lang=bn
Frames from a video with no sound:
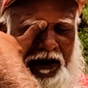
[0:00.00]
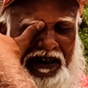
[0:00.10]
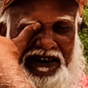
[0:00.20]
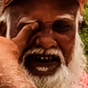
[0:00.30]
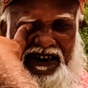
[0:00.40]

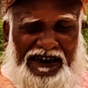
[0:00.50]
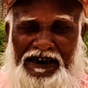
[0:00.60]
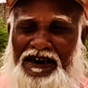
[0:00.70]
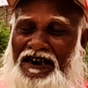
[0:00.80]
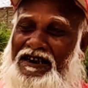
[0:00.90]
বলে যে
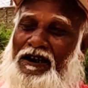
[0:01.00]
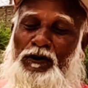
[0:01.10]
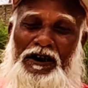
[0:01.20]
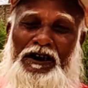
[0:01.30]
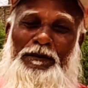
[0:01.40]
এই কাজটা
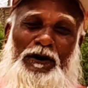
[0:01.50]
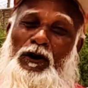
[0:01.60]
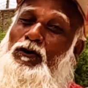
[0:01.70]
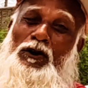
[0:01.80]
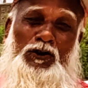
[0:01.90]
করে দিব
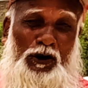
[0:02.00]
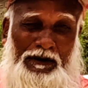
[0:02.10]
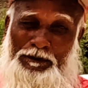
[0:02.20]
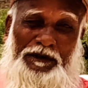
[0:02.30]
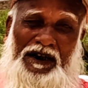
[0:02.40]
রং টং সব
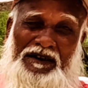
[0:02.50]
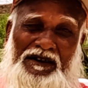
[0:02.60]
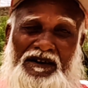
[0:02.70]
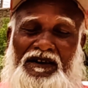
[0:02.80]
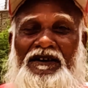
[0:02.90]
আপনার
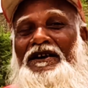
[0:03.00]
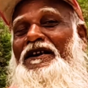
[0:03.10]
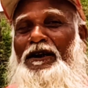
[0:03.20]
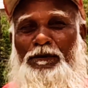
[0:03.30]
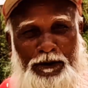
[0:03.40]

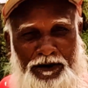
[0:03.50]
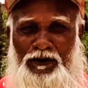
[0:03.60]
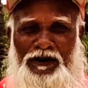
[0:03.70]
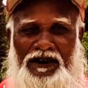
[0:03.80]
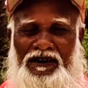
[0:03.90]
সেইটাভাবে
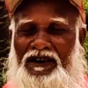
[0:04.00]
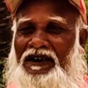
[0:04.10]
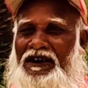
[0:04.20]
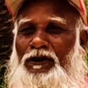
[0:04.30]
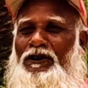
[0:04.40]
করি
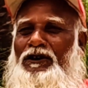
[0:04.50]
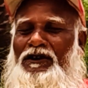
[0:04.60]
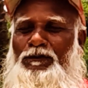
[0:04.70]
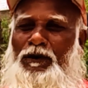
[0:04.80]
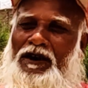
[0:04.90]
কেউ যদি
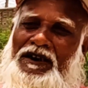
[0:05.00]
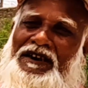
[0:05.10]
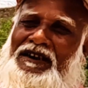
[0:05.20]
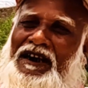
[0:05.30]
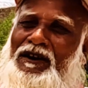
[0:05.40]
বলে
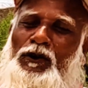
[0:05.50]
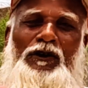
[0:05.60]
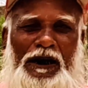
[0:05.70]
যে না রং